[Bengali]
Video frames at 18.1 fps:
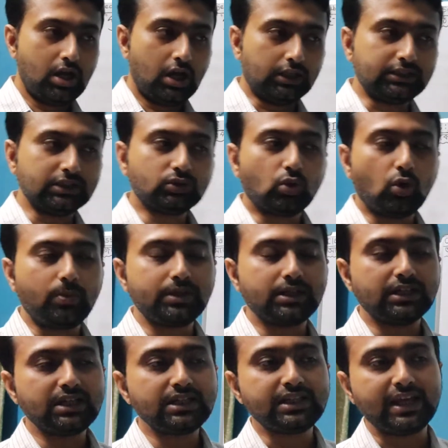অর্থাৎ
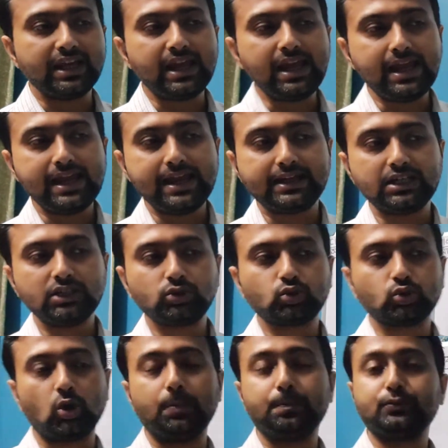কবিতাটিতে একটি
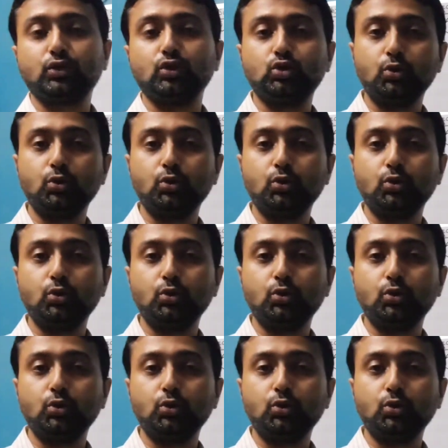তপ্ত